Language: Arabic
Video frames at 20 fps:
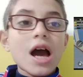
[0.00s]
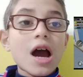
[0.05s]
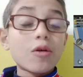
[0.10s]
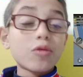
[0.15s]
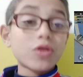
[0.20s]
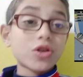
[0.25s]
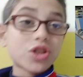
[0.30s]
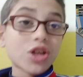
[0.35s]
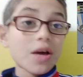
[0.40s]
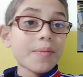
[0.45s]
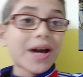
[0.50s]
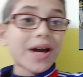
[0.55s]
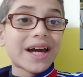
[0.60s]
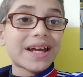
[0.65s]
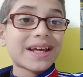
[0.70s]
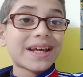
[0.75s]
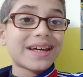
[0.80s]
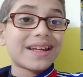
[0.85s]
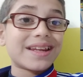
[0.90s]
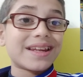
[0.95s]
اول نصيحه
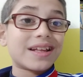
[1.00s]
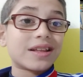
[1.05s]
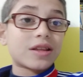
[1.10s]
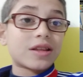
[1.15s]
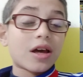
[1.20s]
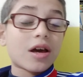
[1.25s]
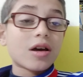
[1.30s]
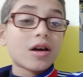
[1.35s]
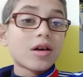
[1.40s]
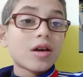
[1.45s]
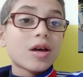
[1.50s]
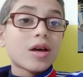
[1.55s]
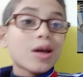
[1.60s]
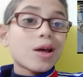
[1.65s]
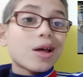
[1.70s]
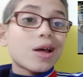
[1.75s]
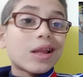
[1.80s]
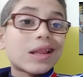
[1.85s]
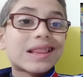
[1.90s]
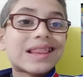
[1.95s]
معانا ان انت
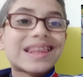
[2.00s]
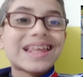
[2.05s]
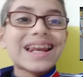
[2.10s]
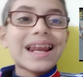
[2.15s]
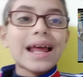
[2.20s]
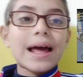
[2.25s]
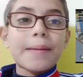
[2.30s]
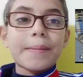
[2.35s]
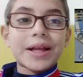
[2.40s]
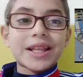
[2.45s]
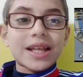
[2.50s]
تلعب